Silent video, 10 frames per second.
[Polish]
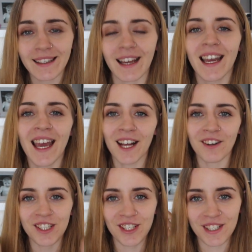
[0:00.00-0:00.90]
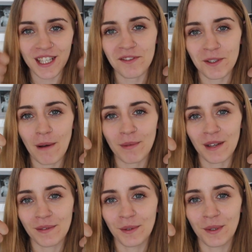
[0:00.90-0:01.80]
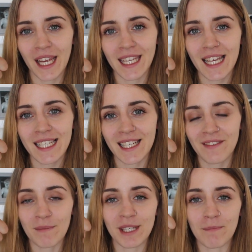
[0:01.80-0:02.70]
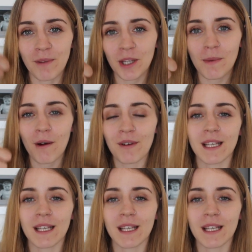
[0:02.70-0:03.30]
I tak, kończę, zostawcie łapkę w górę, jeśli Wam się podobało.